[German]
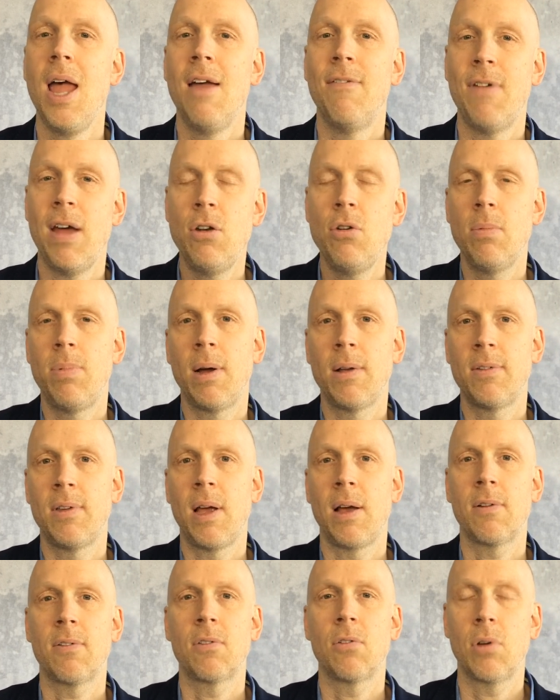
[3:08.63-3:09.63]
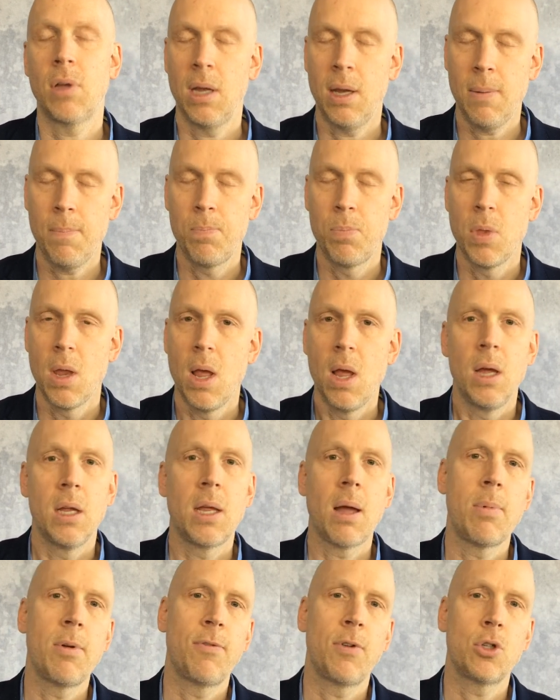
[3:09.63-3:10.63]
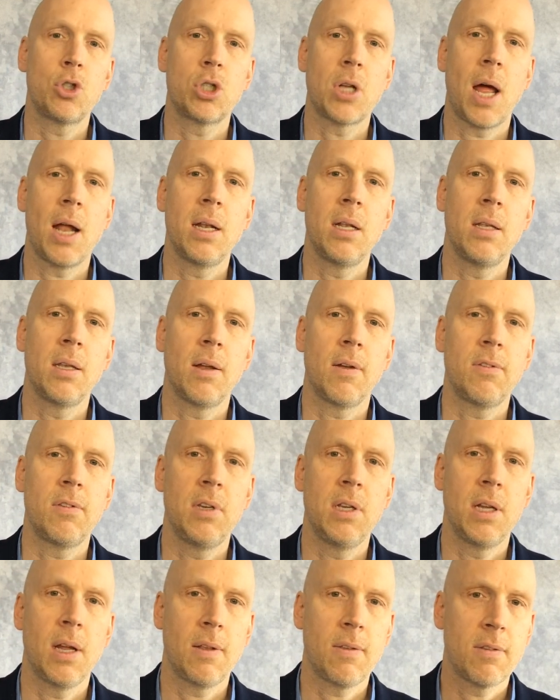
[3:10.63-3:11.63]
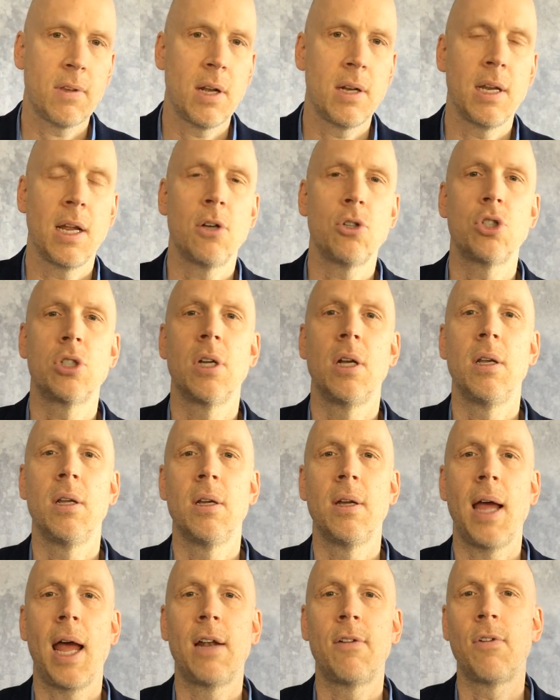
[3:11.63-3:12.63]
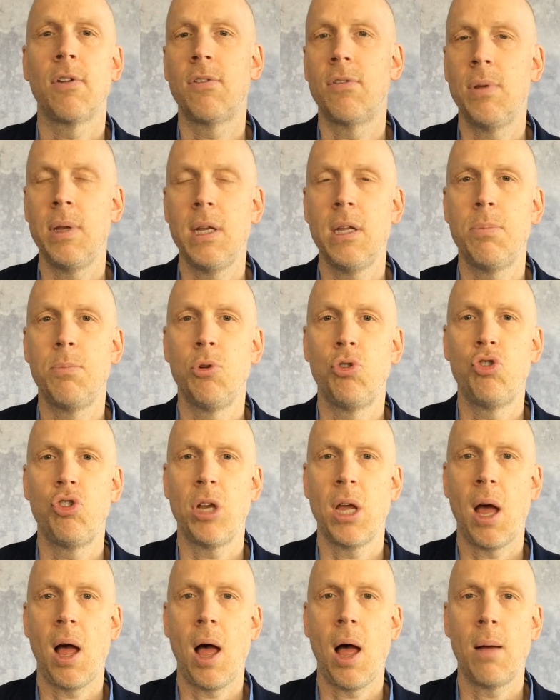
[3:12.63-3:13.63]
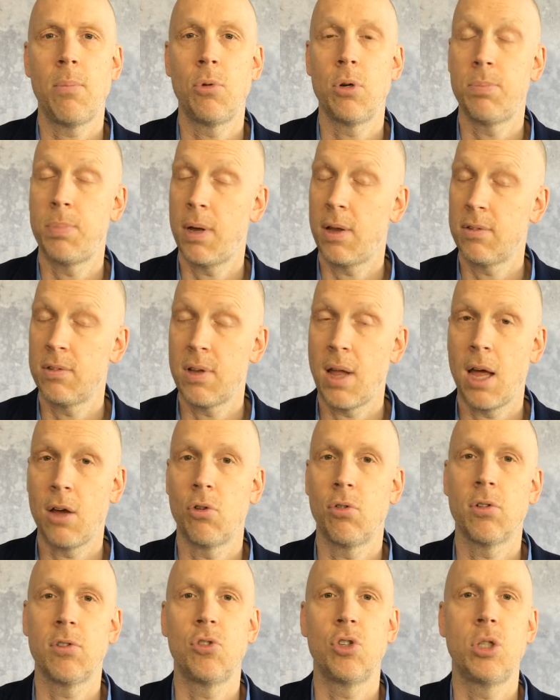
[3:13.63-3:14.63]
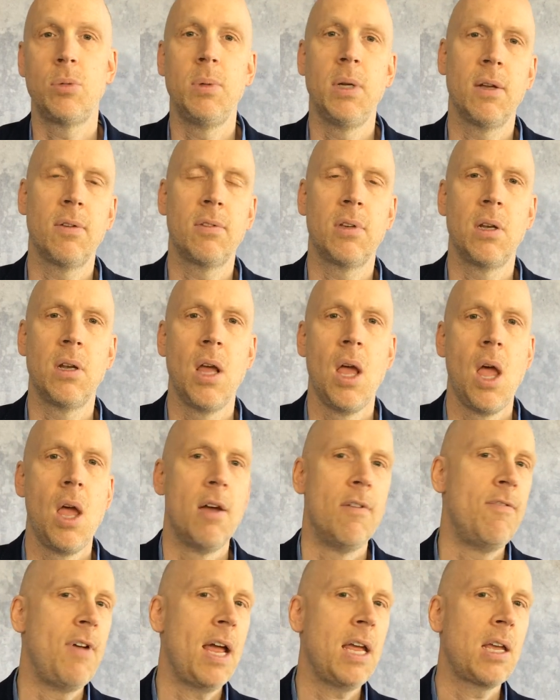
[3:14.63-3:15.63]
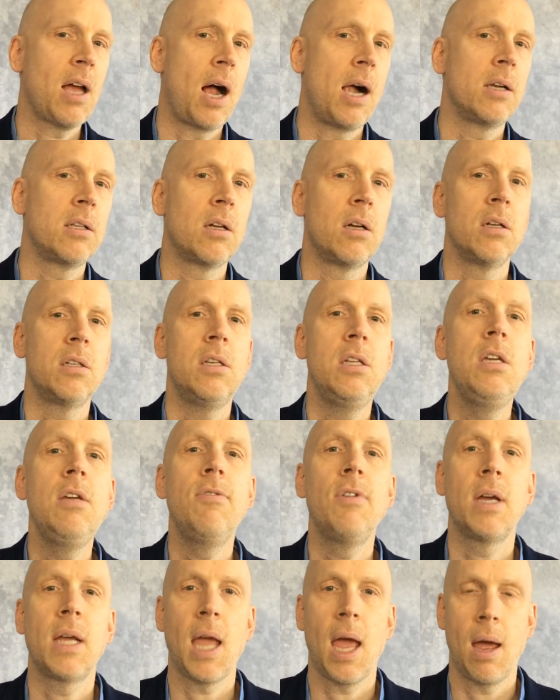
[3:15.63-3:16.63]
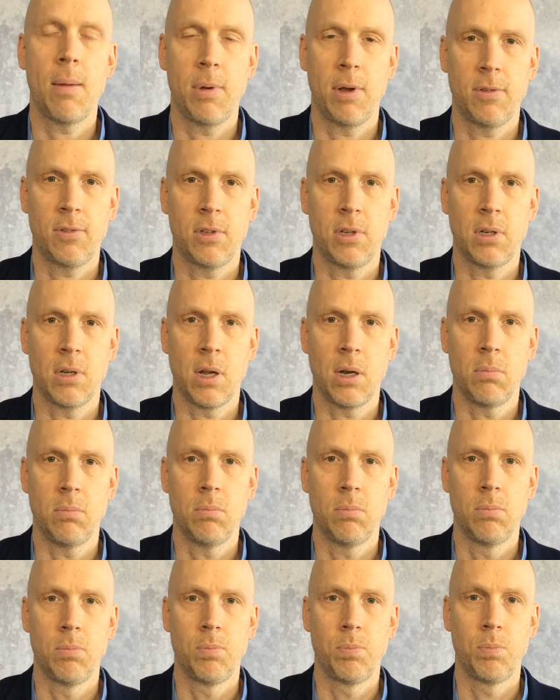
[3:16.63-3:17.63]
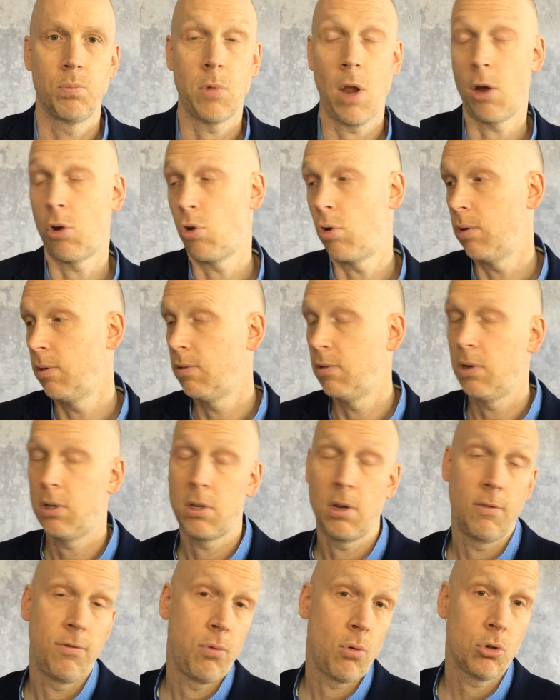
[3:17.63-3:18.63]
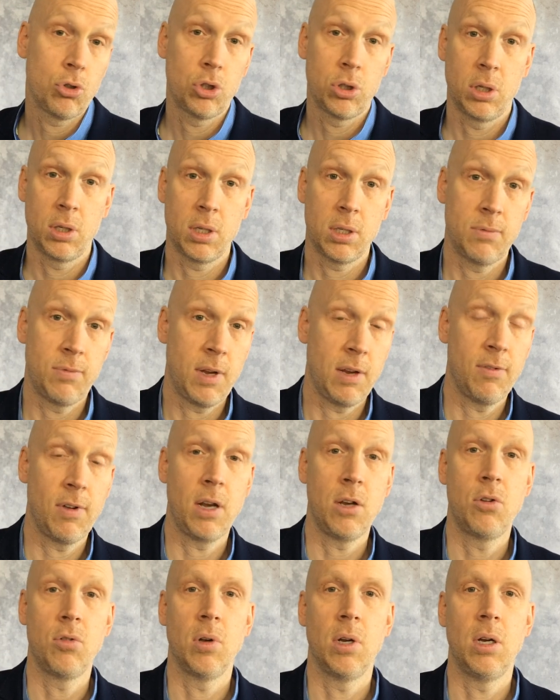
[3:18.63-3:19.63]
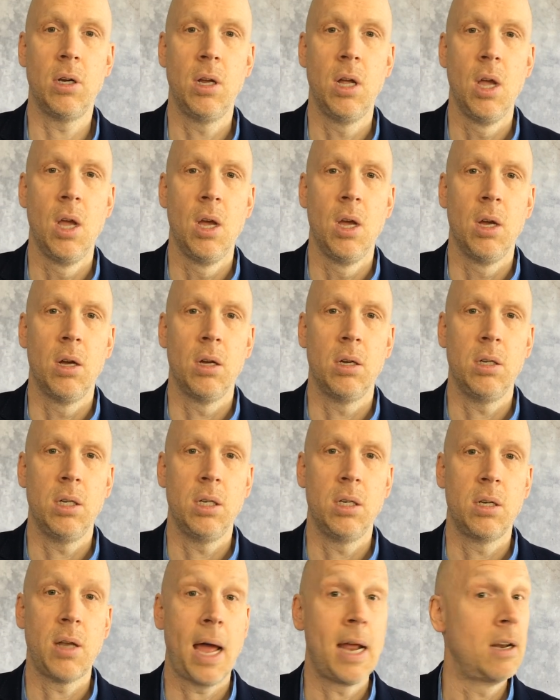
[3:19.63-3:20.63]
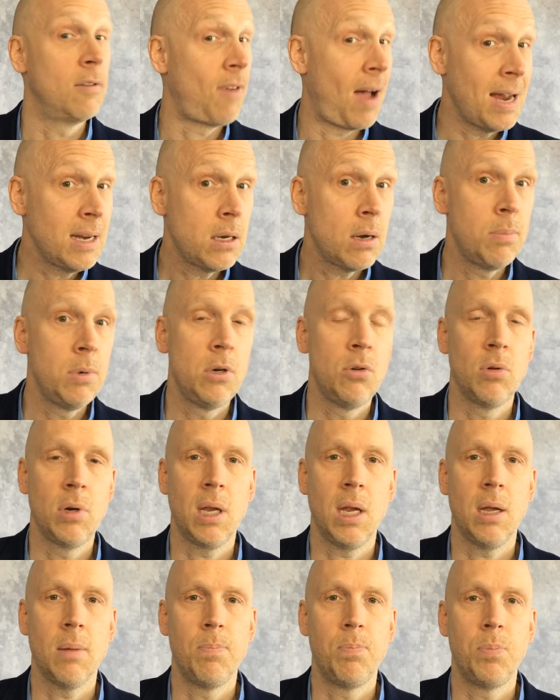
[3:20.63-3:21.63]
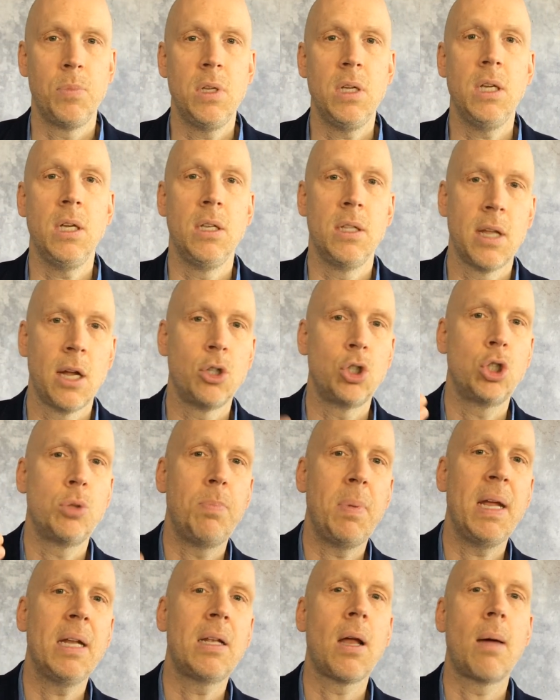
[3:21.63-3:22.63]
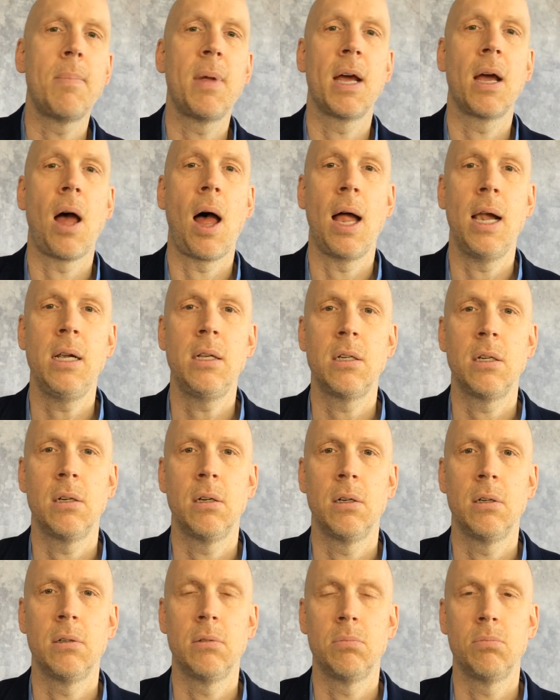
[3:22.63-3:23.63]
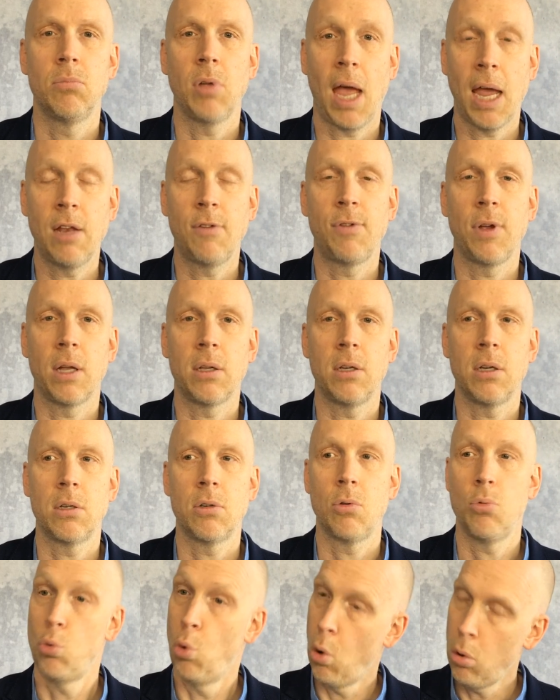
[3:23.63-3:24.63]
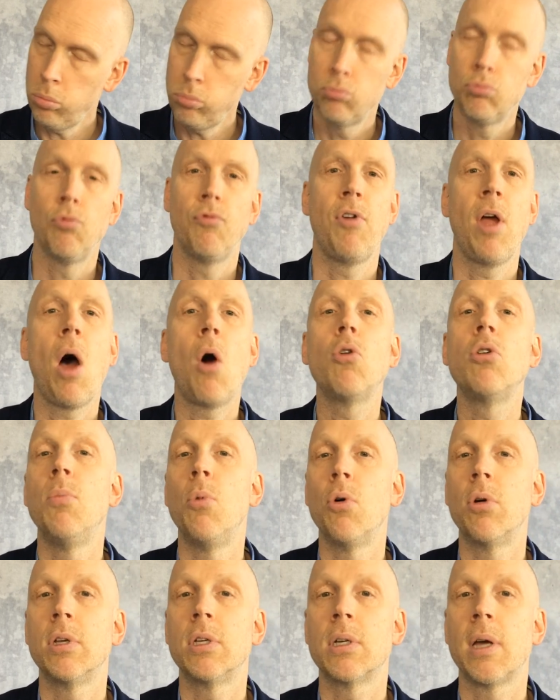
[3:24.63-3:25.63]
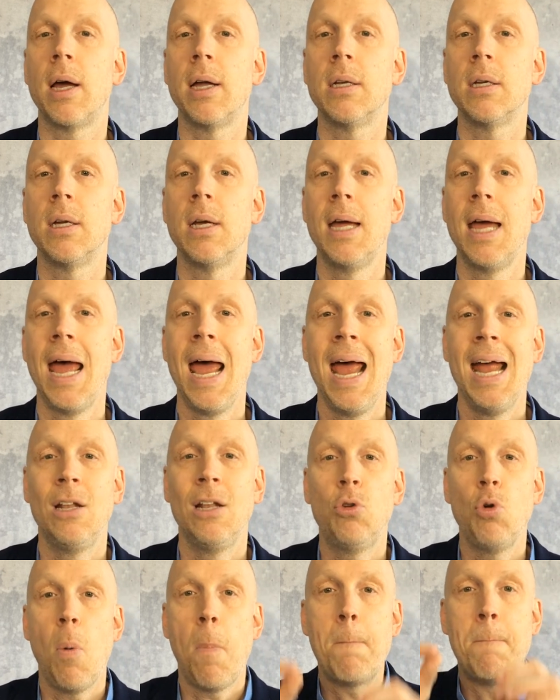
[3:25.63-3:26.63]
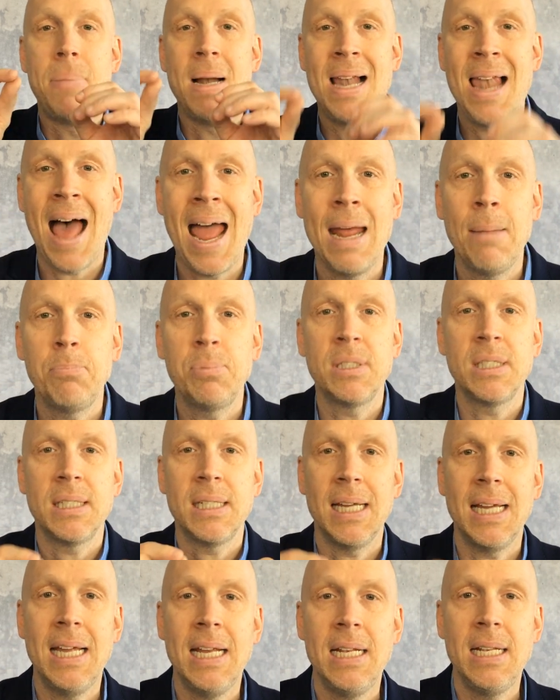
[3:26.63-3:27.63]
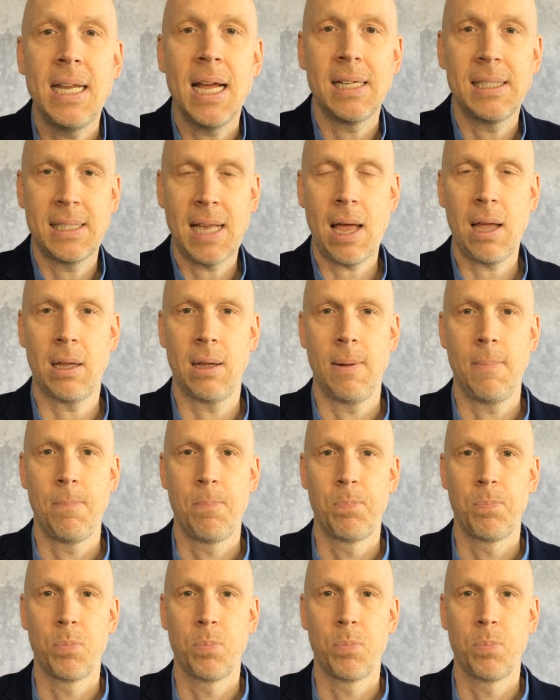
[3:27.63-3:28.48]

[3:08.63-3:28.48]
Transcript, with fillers: Wenn du aber sagst, okay, ich habe verstanden, dass Sie jetzt an der Stelle etwas wenig Budget haben und Personalkosten schwierig sind, welche Alternative gäbe es denn dann? Ja, können Sie sich denn vorstellen, dass wir eventuell Ihnen eine Weiterbildung geben, die Ihnen dann später mehr Gehalt äh, rechtfertigt? Ja, wäre auch eine Möglichkeit. Du bleibst in der Sache.